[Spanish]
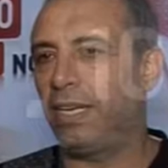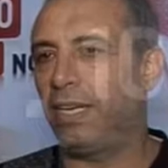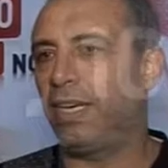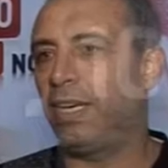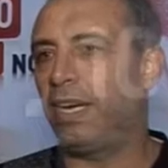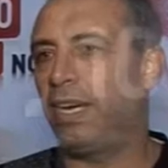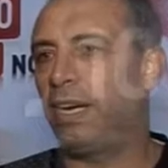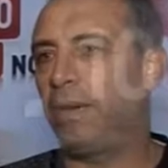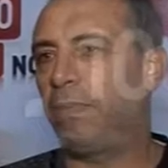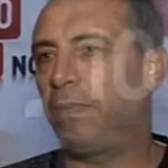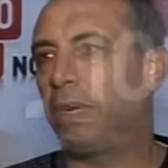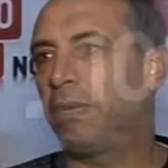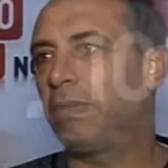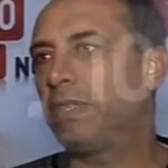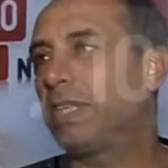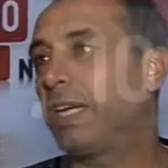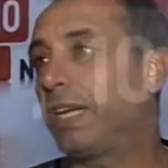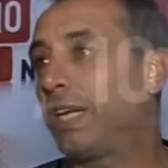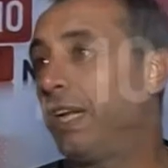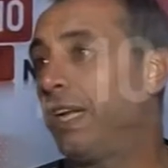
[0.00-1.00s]
era para
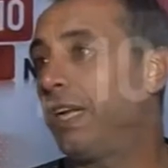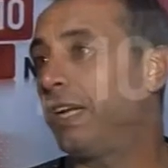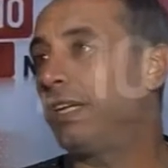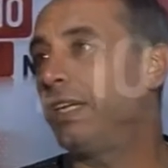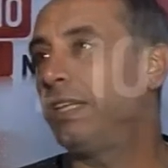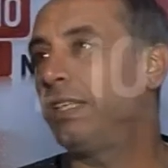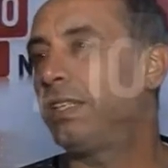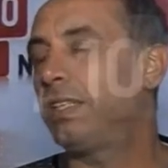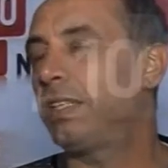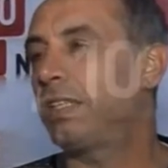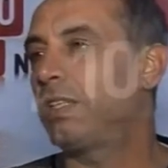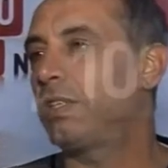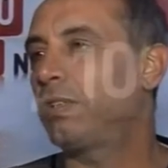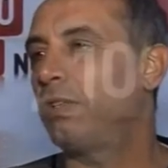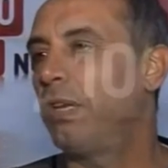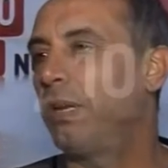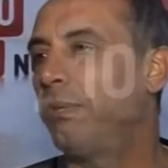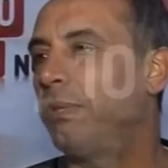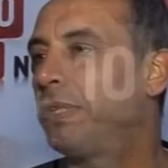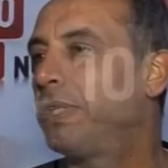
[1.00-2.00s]
avisarle a la gente que
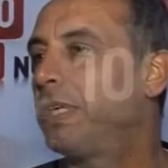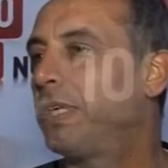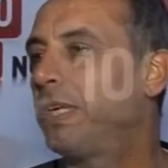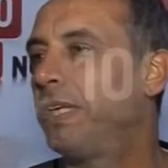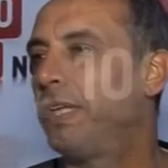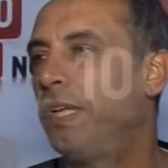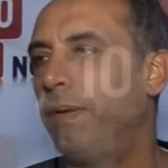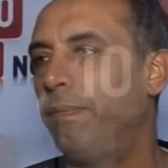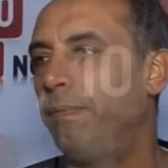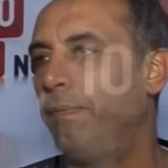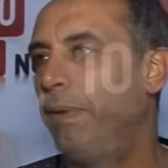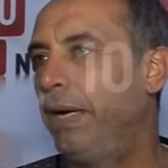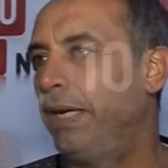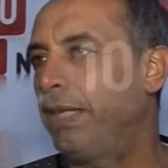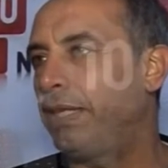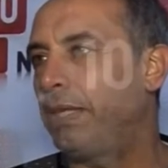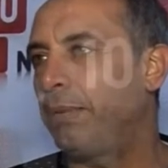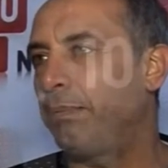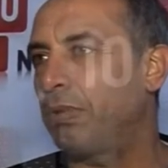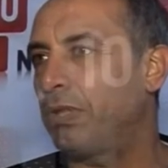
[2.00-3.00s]
solamente quedan
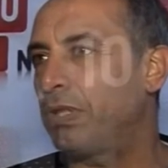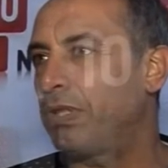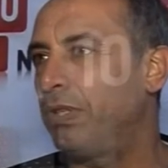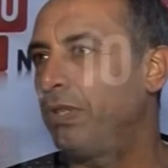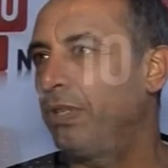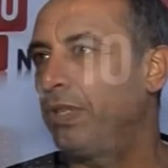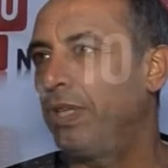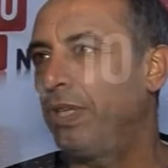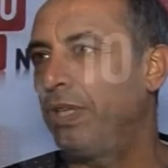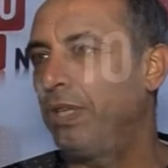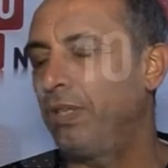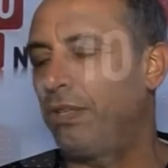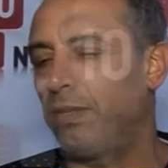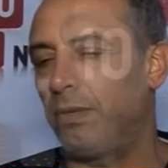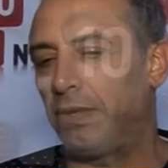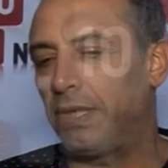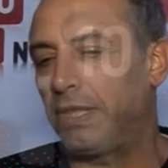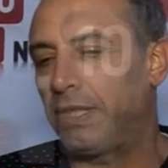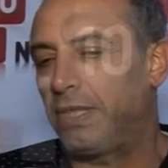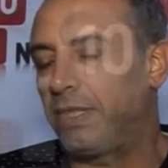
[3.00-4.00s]
20 porciones
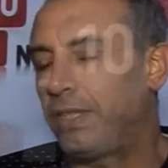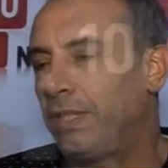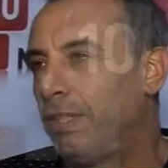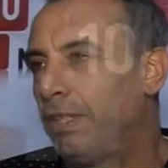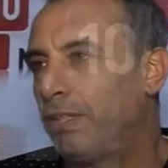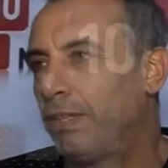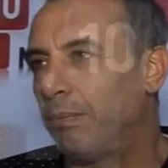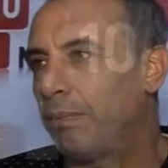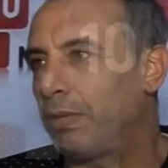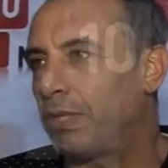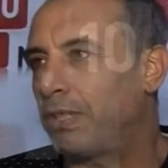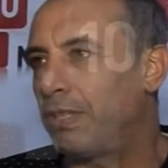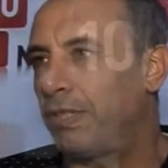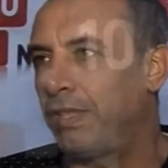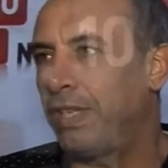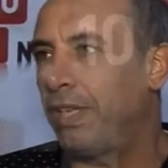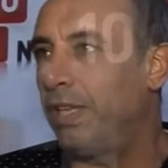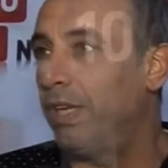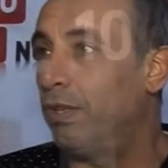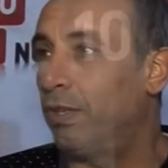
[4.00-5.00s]
o 25
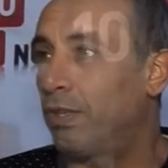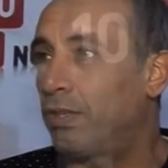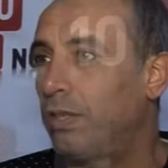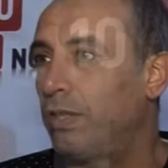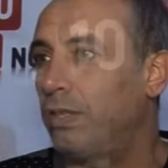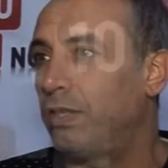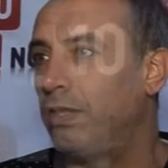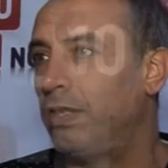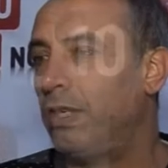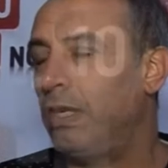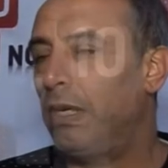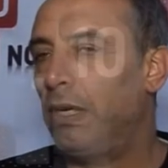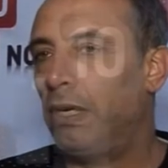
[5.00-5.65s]
porciones de locro